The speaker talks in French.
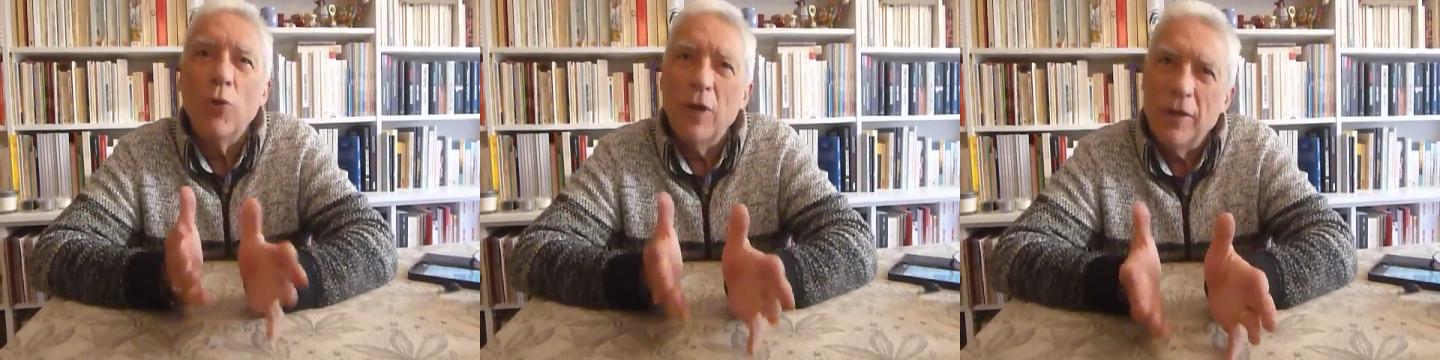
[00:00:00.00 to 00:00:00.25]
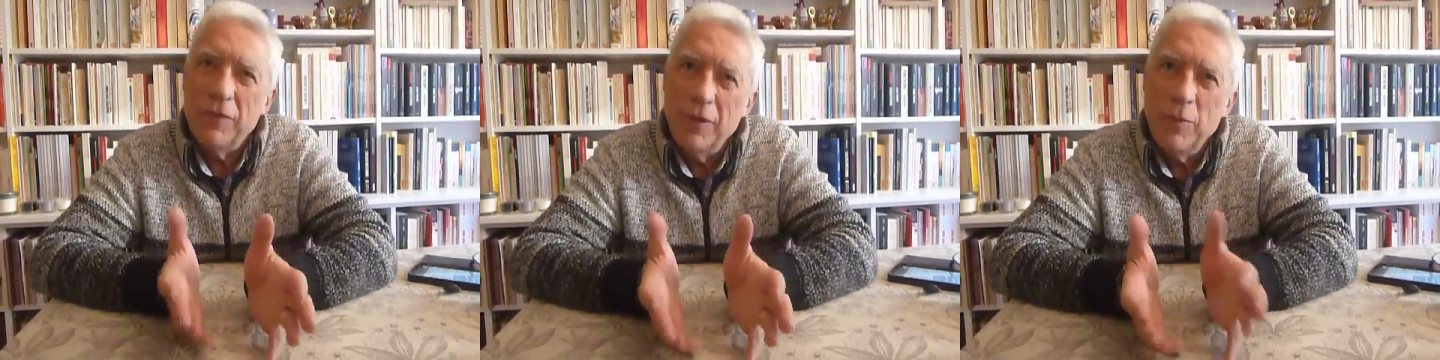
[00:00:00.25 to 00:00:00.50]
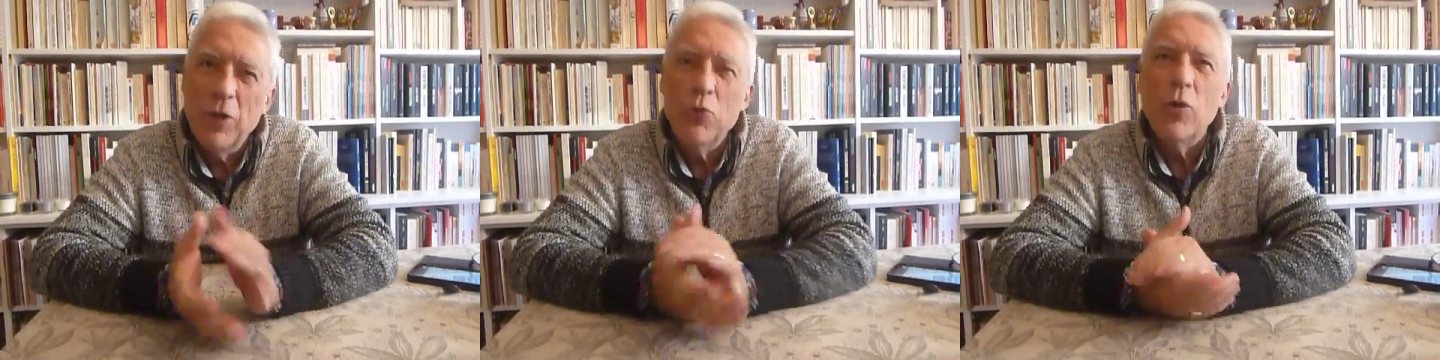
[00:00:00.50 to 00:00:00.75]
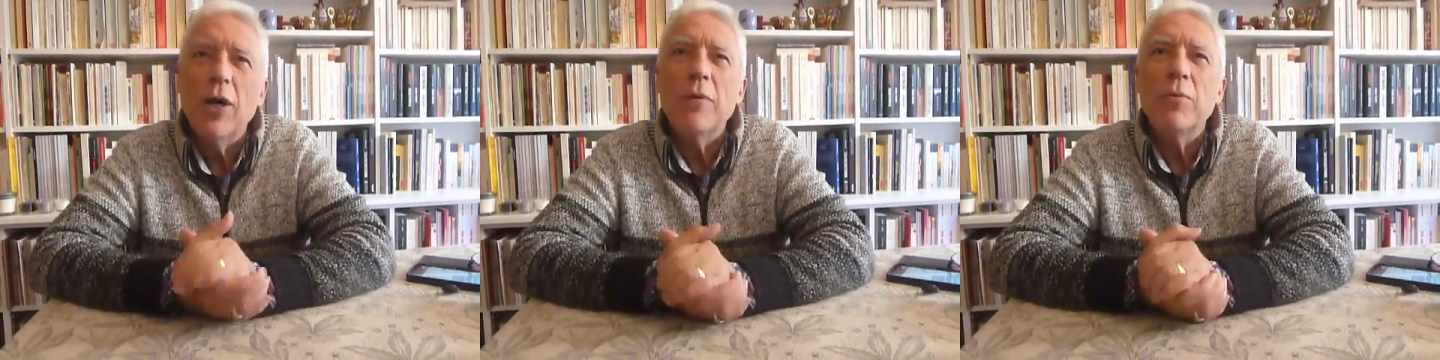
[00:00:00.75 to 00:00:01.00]
On l'a filmé en
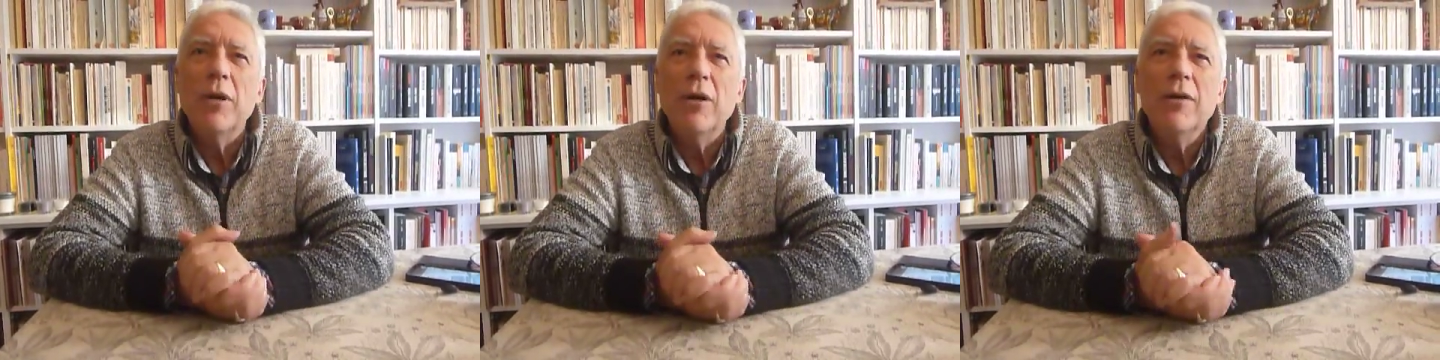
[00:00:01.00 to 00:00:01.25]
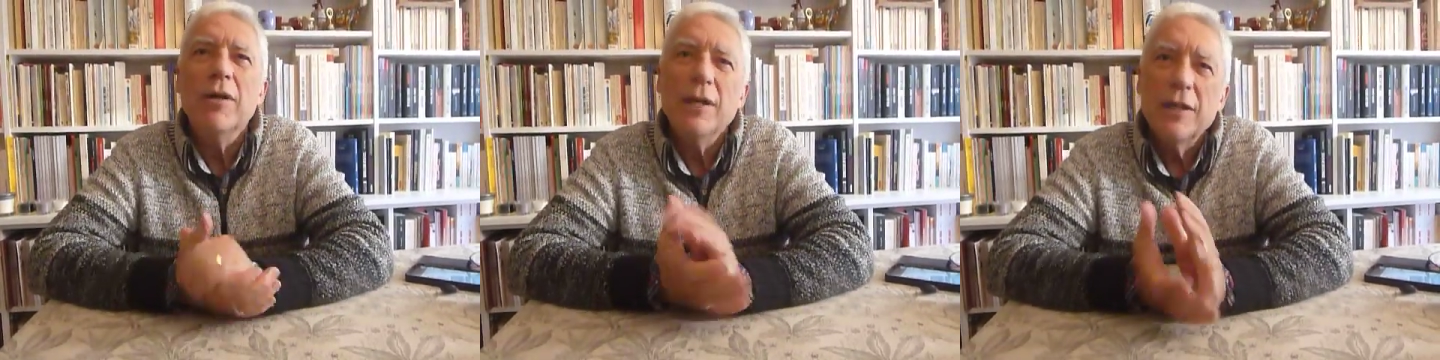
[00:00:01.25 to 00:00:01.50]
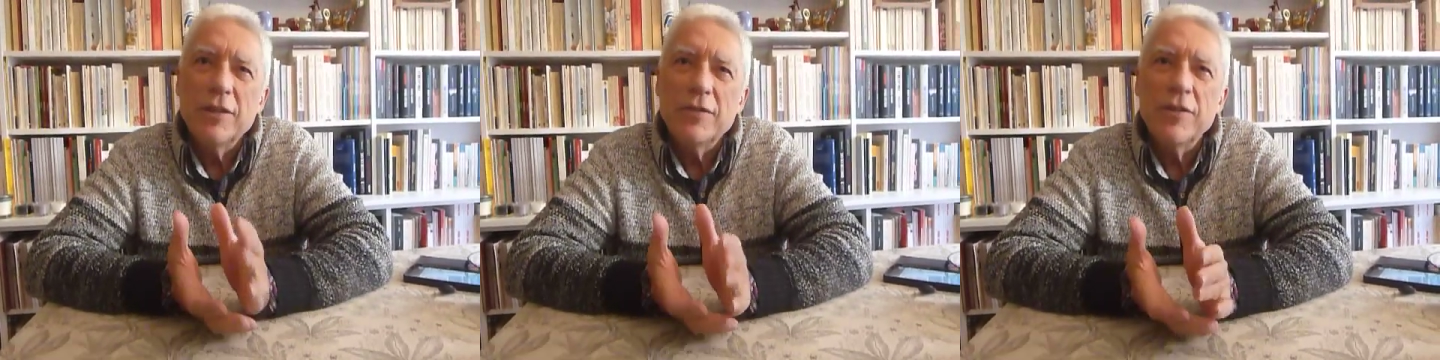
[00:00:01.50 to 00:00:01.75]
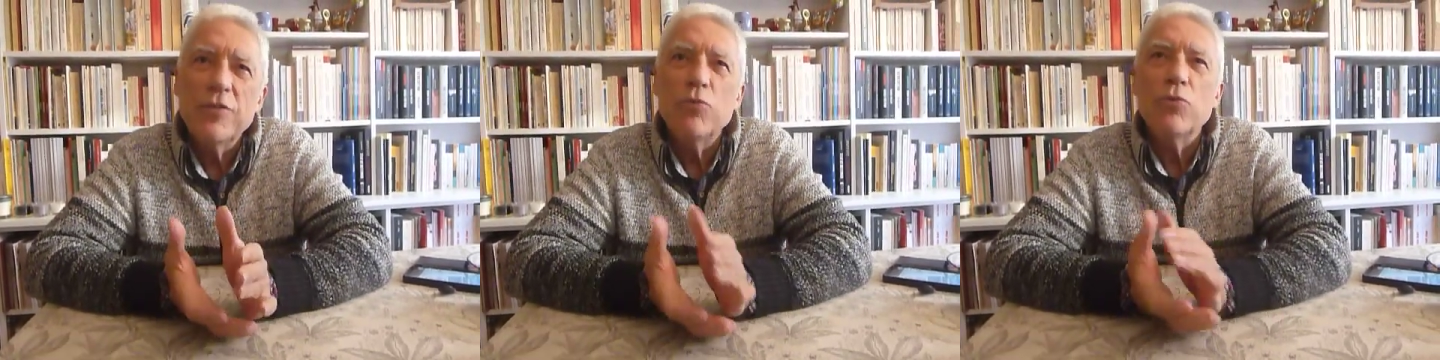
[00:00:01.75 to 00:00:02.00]
noir et blanc, et
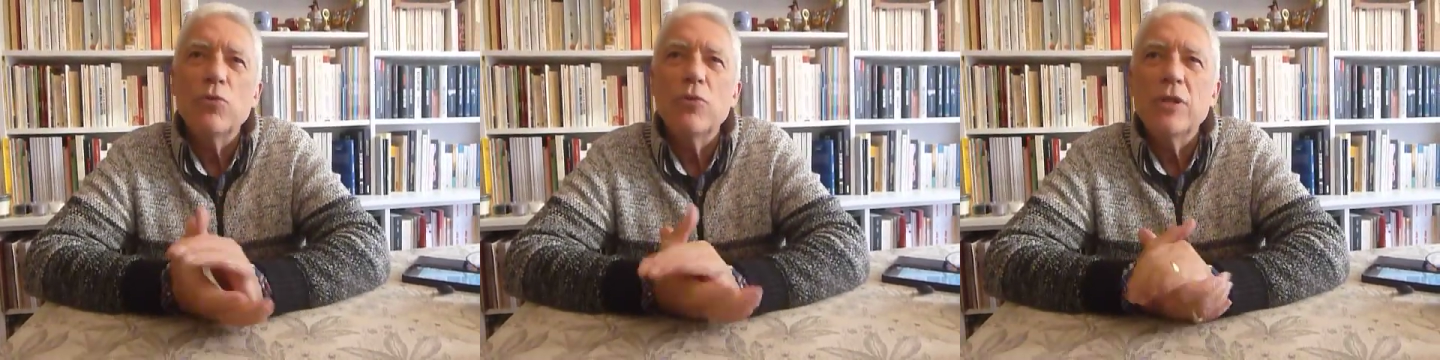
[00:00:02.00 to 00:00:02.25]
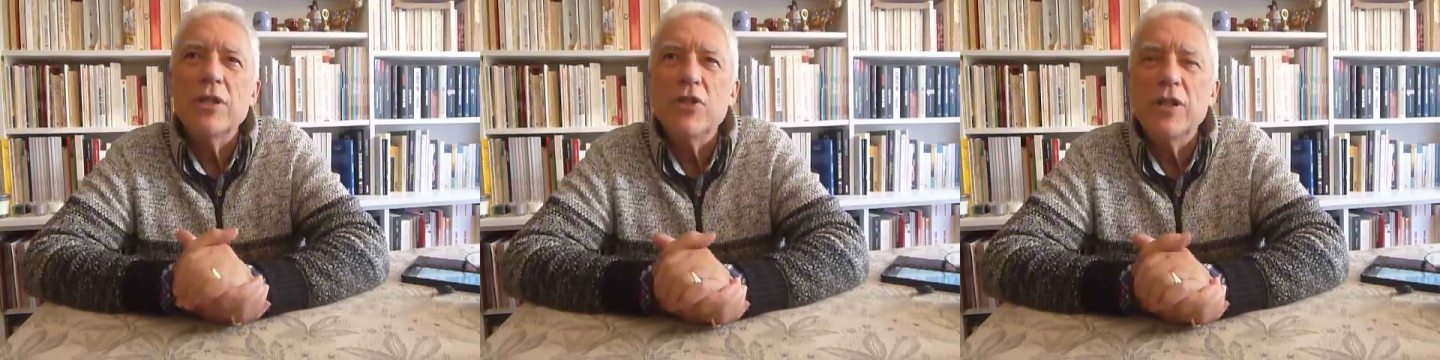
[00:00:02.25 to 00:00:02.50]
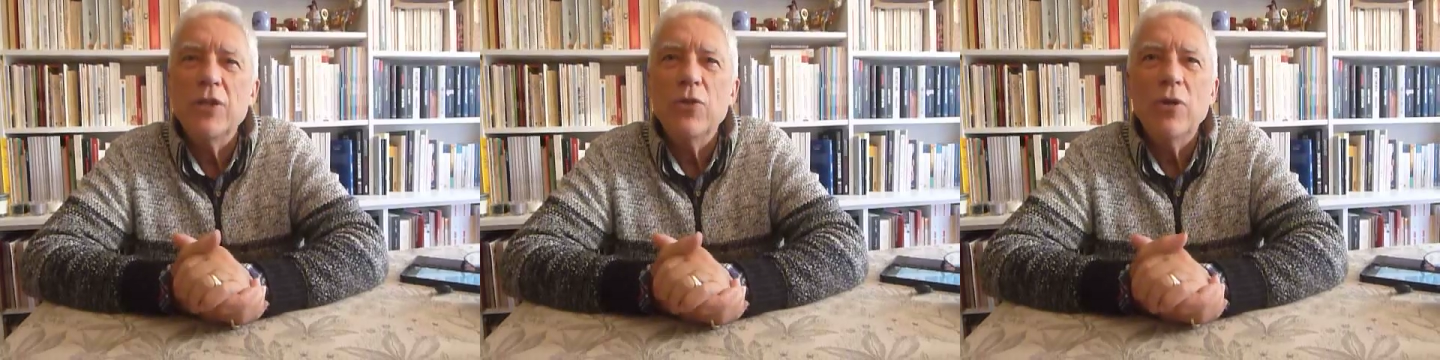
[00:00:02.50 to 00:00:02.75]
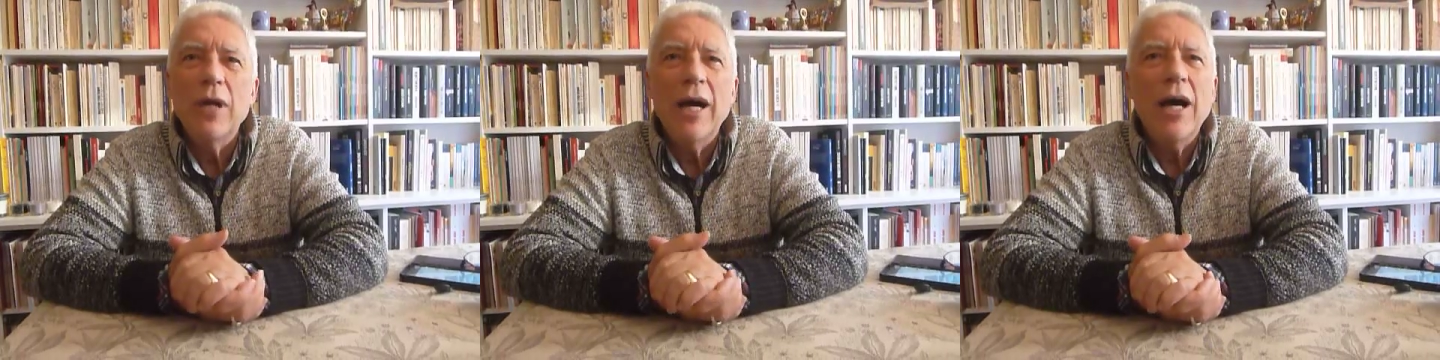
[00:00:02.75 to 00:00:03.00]
c'est sous l'égide
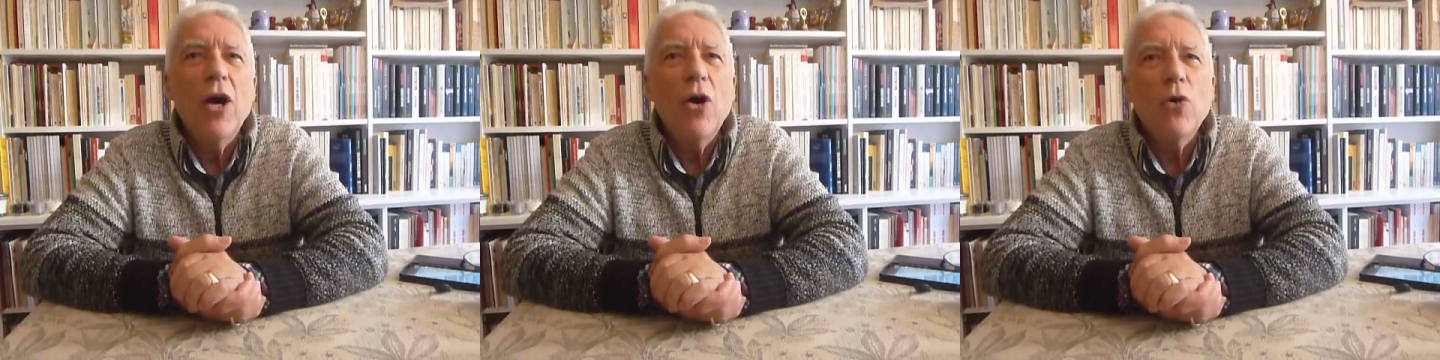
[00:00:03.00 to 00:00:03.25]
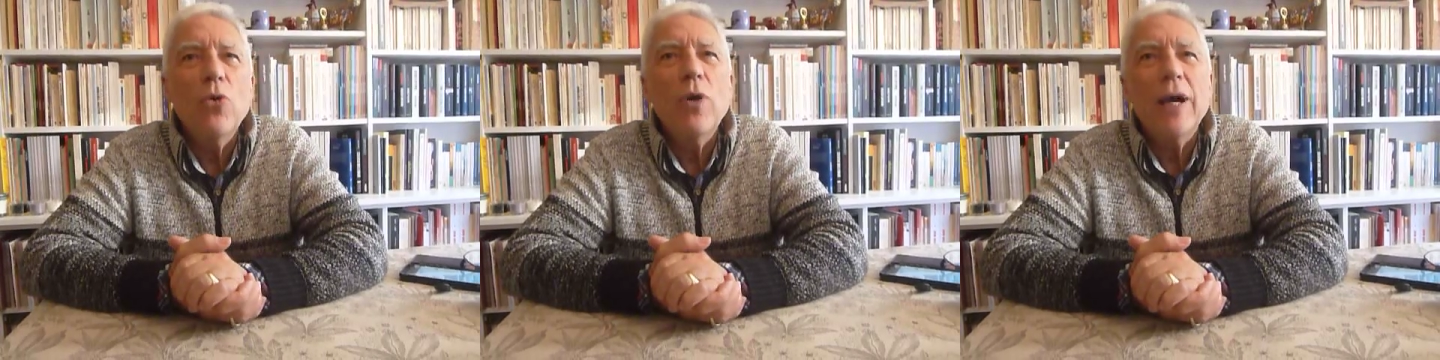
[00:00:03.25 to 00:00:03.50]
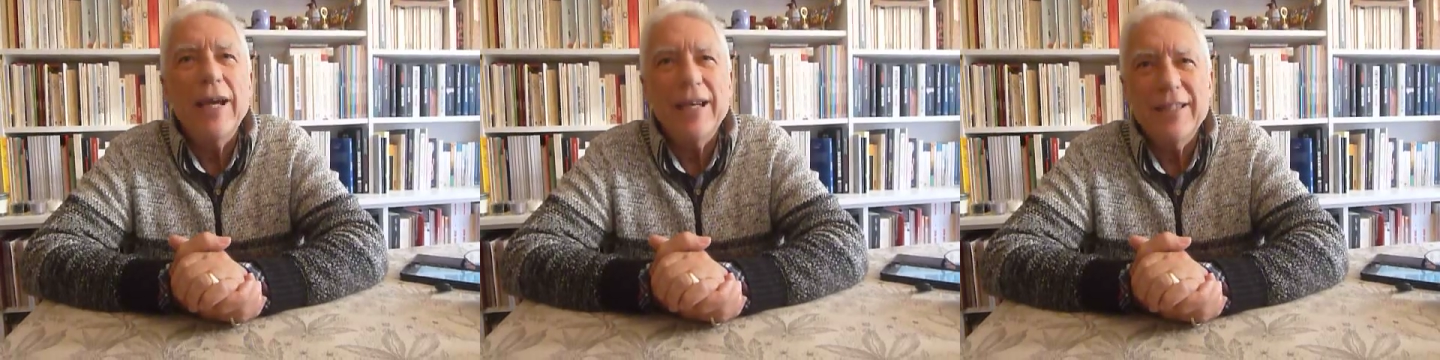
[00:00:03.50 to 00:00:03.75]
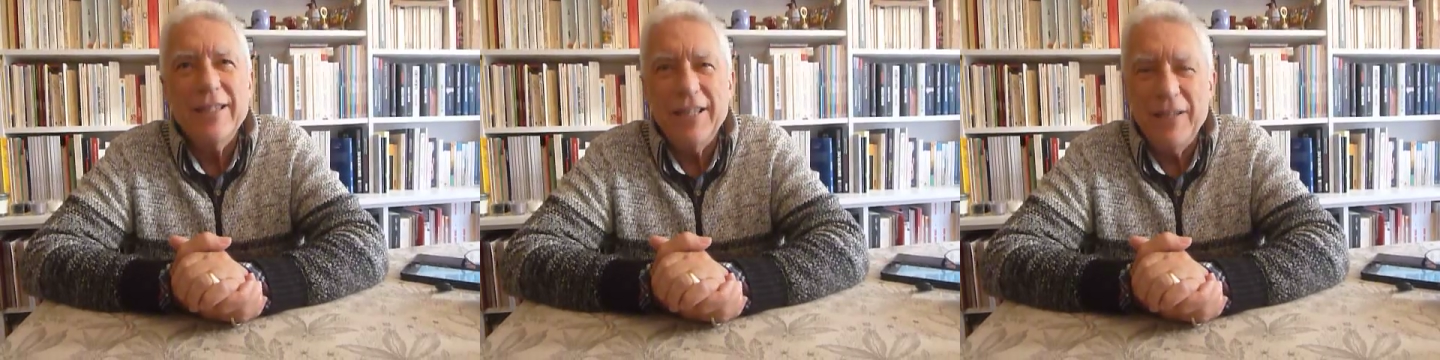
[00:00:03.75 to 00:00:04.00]
de la
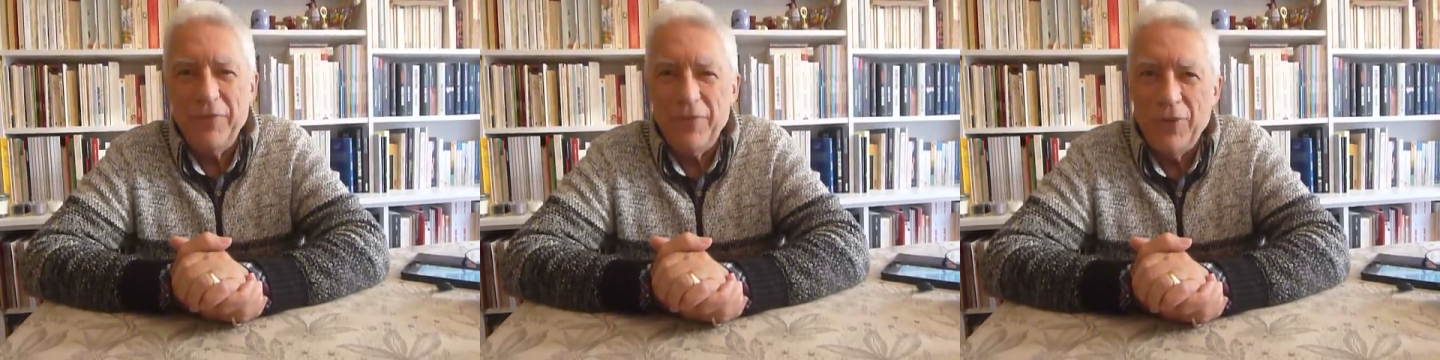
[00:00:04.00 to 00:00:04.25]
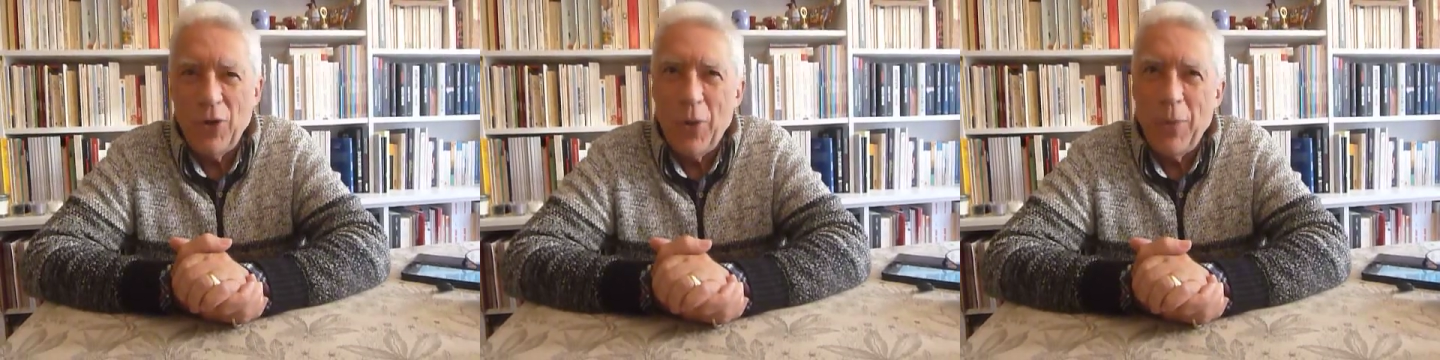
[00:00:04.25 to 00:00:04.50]
ORTF.